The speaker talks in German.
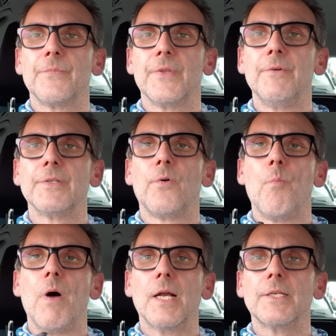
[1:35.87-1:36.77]
Er wird
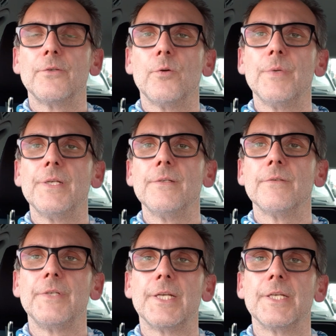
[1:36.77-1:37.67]
vom Markt genommen
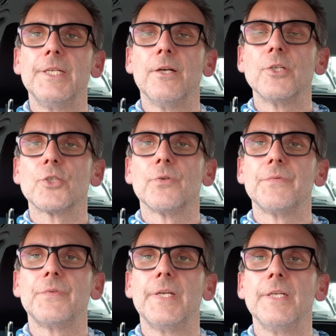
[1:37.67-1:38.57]
wegen
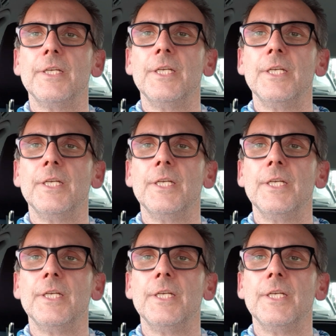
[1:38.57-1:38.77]
Inhaltsstoffe,